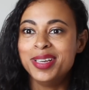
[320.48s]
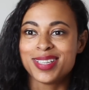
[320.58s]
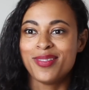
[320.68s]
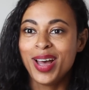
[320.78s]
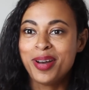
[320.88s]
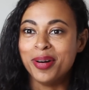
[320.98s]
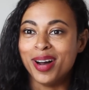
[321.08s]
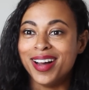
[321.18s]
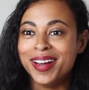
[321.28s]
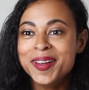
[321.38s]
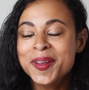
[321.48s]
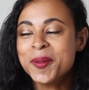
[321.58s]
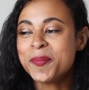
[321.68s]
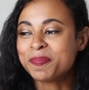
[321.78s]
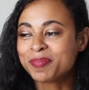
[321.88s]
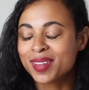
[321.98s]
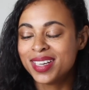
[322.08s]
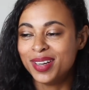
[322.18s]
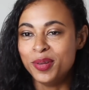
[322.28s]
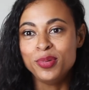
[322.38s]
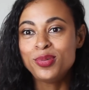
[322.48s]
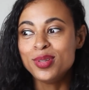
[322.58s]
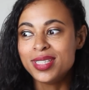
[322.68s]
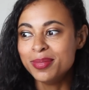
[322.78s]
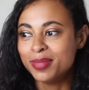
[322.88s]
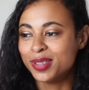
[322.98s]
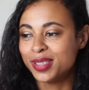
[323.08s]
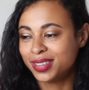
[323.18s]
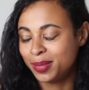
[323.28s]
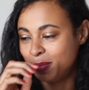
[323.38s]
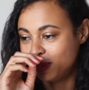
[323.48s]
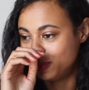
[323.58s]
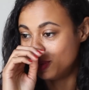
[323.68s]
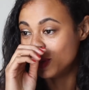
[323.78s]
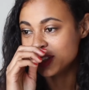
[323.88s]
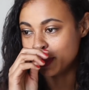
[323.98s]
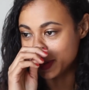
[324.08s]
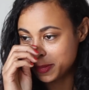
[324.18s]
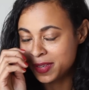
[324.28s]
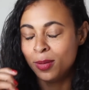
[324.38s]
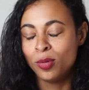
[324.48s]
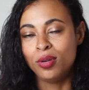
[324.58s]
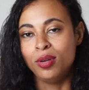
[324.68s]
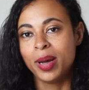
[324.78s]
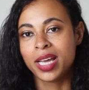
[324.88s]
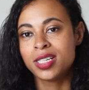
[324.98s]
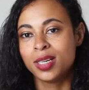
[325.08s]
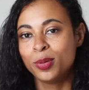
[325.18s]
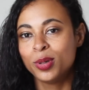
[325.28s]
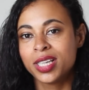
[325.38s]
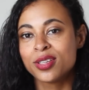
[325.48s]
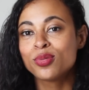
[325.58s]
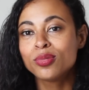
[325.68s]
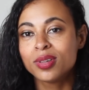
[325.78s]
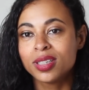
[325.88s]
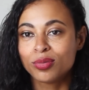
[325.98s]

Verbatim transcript: ça va quoi. Et euh, le but ultime, euh, c'est pour, moi, c'est pas spécialement euh, le mariage et la procréation, quoi.